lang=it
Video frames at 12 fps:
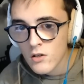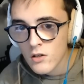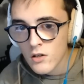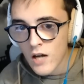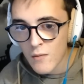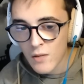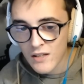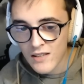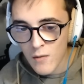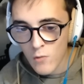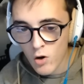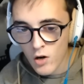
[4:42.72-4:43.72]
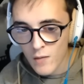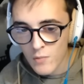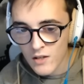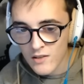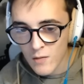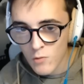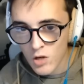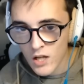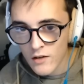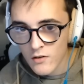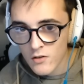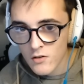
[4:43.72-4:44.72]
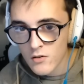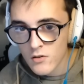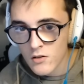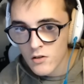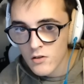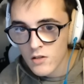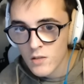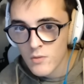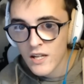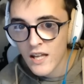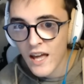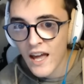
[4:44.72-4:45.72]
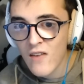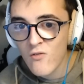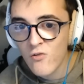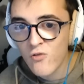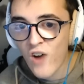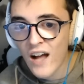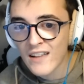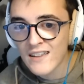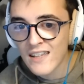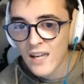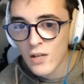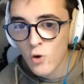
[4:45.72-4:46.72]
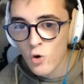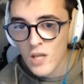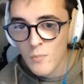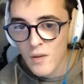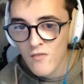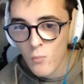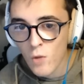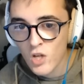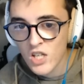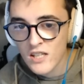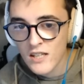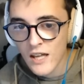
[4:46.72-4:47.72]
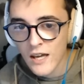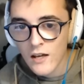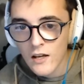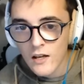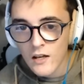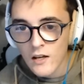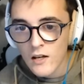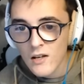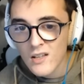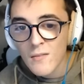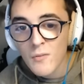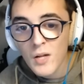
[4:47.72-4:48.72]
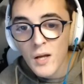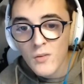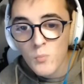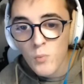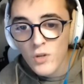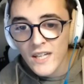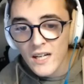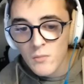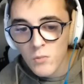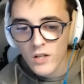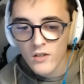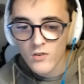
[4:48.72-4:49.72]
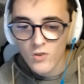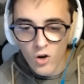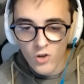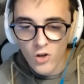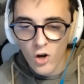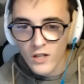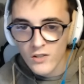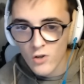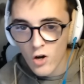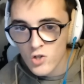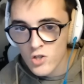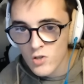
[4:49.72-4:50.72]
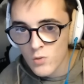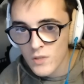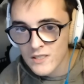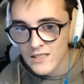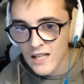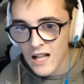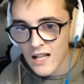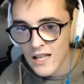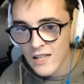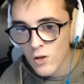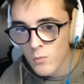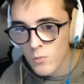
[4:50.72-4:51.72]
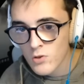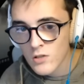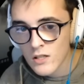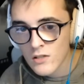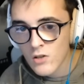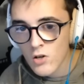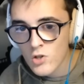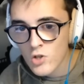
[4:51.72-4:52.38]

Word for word: Abbattiamo, abbattiamo le librerie. E infatti, che non lo sapevo, morite. Un po' di carbone. No, no, le torce. Non piazzare il legno al posto delle torce.